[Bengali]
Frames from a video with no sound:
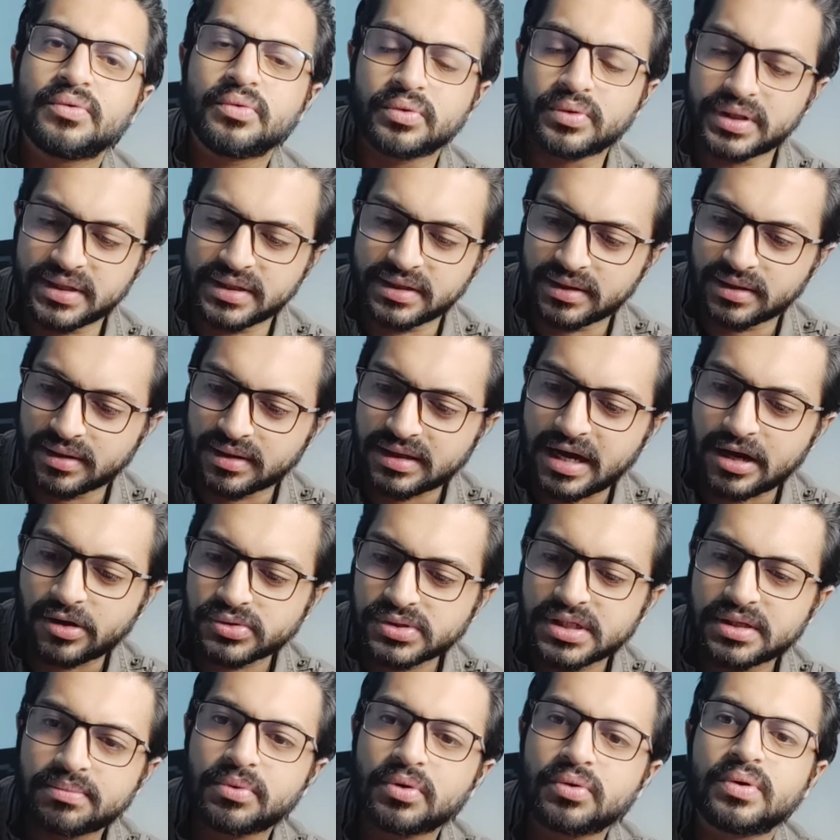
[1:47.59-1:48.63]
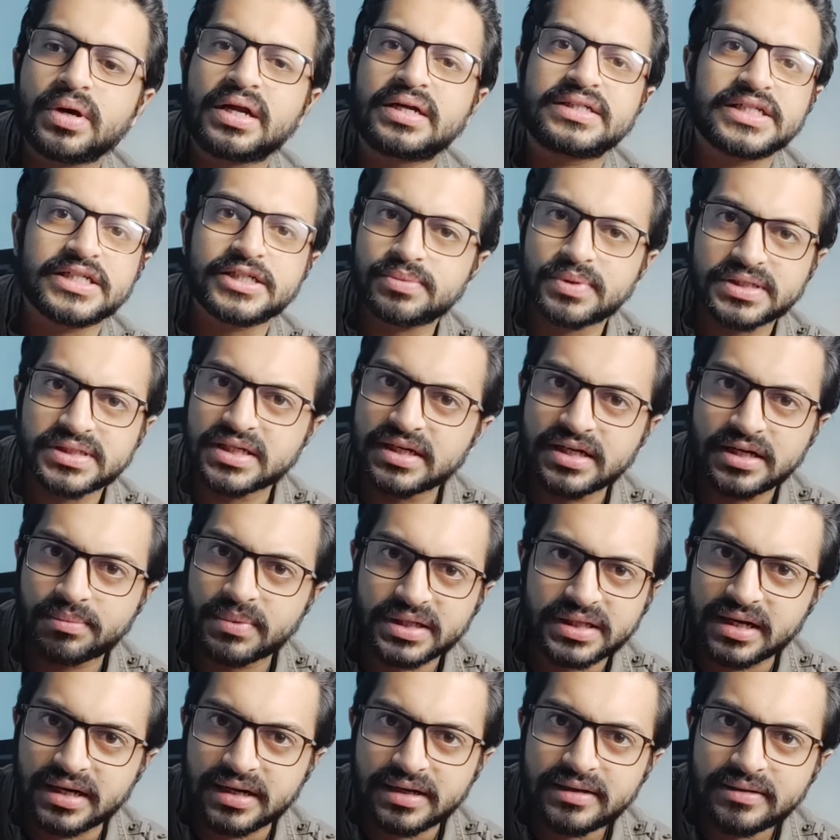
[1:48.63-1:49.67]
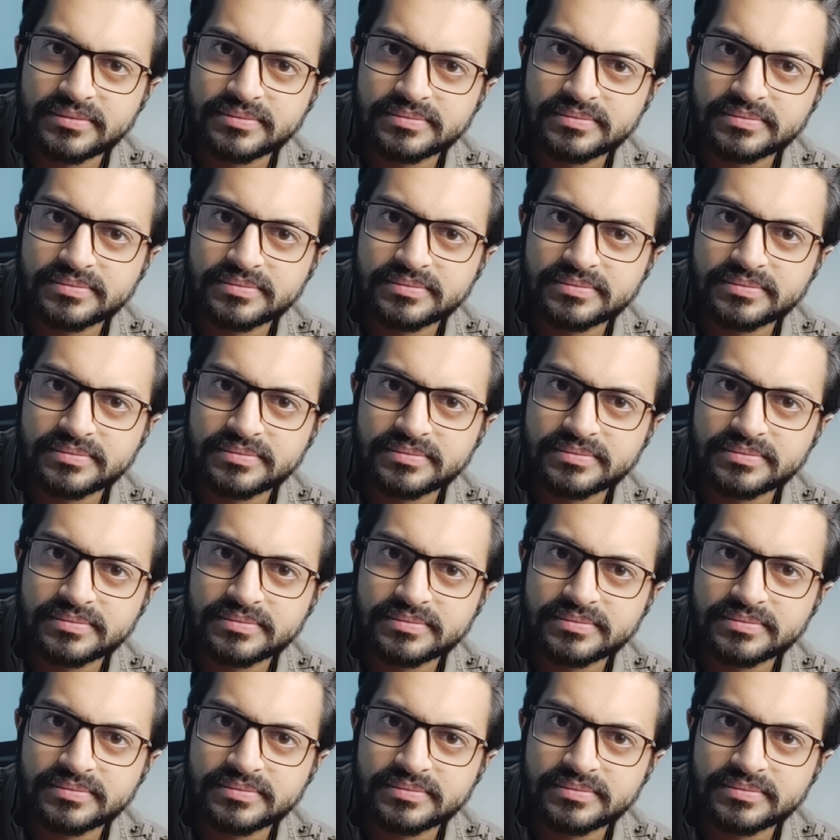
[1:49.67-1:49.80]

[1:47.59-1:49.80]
ওই কাগজের বউ আর শেষবাজি নির্মাতারা